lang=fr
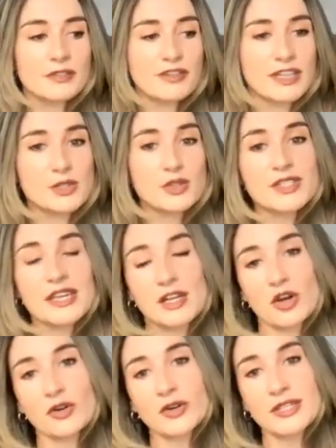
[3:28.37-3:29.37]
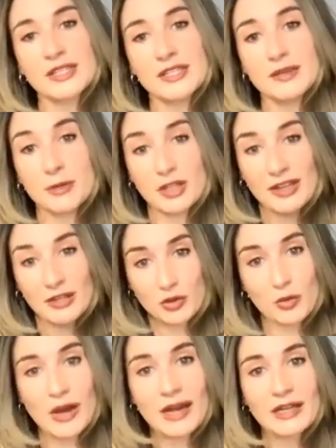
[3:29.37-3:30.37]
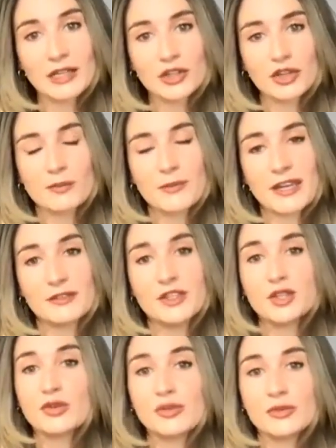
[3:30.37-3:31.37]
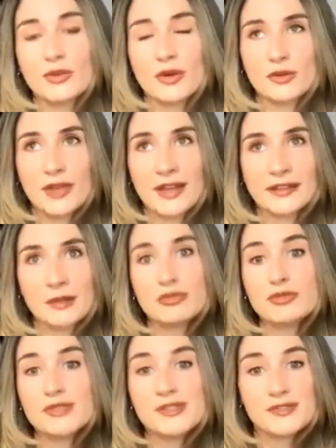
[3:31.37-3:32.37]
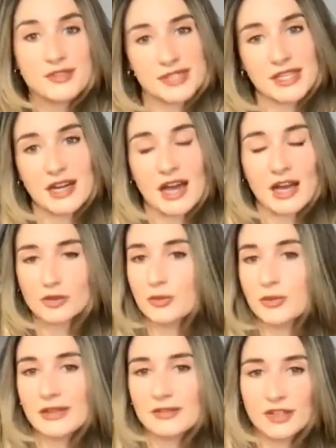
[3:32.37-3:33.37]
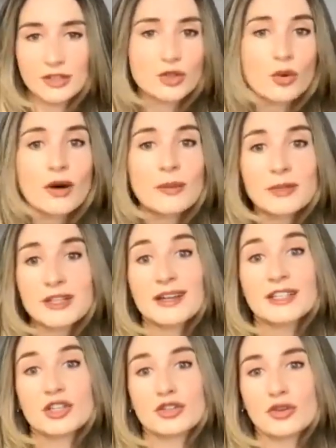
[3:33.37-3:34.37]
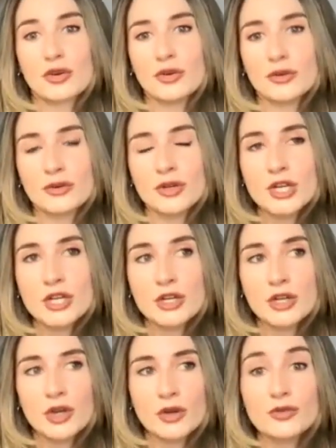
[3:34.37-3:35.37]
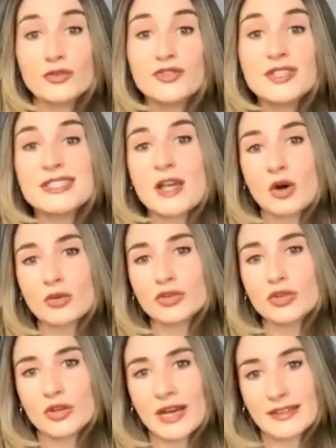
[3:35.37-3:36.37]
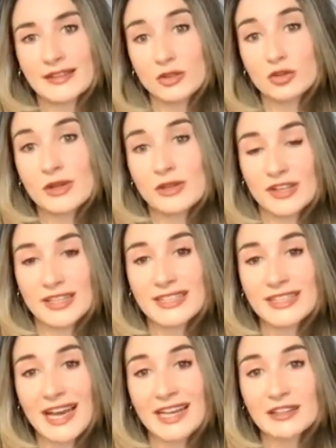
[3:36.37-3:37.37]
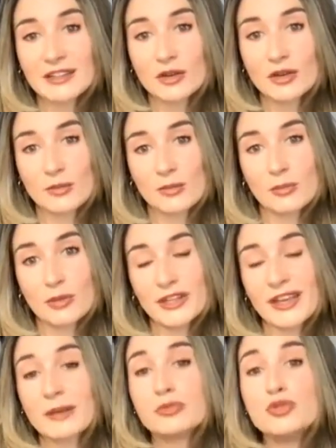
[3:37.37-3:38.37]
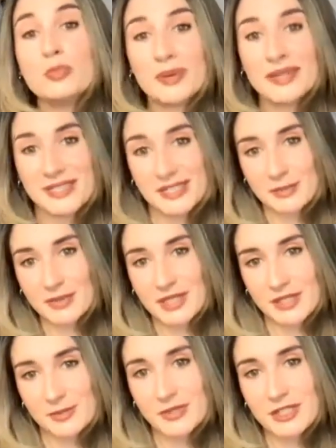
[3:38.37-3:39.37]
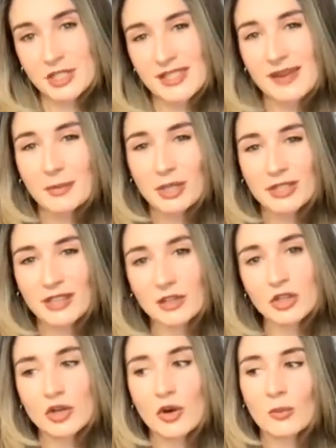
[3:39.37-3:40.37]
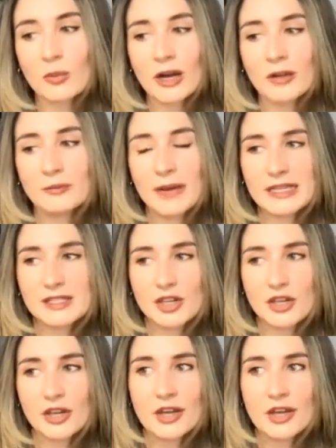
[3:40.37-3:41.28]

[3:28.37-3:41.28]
versus quelqu'un qui, peut-être toi, tu as peut-être vécu une, année plus difficile en 2023, peut-être que tu as une vision de l'année 2024 peut-être plus pessimiste. Puis ça, c'est important de le comprendre parce que